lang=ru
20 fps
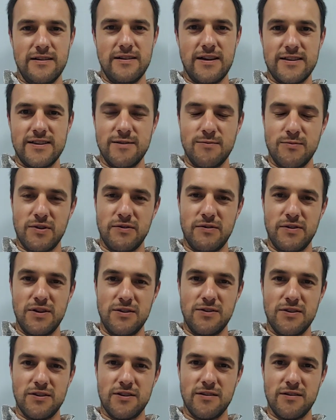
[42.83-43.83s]
Я с ним
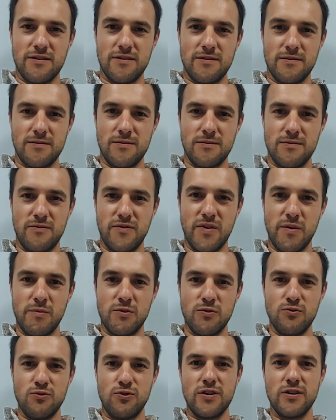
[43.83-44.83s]
поговорил где-то две
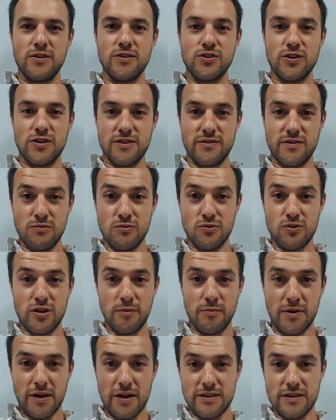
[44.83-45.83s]
минуты, через две минуты
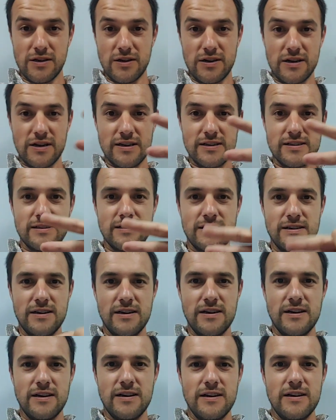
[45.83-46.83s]
обратно, раз,
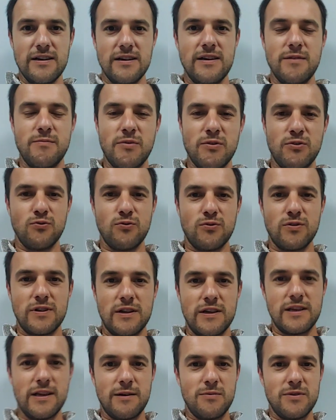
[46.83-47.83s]
и
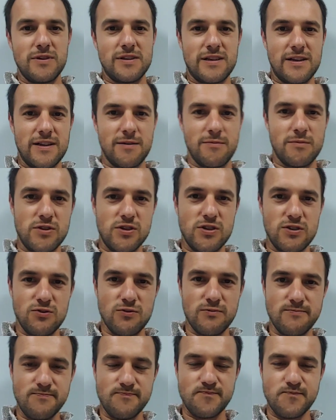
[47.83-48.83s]
потухли. Я быстро на
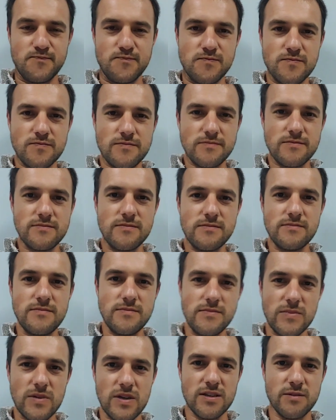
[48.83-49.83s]
машину,
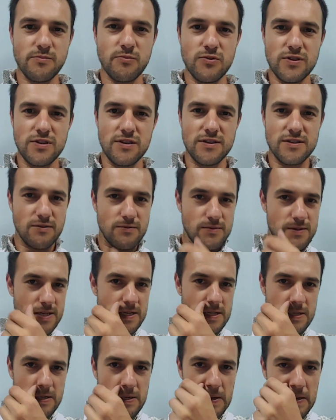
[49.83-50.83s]
спустился в
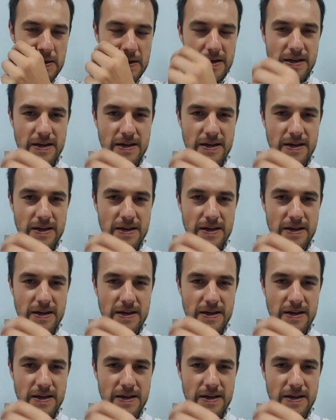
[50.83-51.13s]
центр,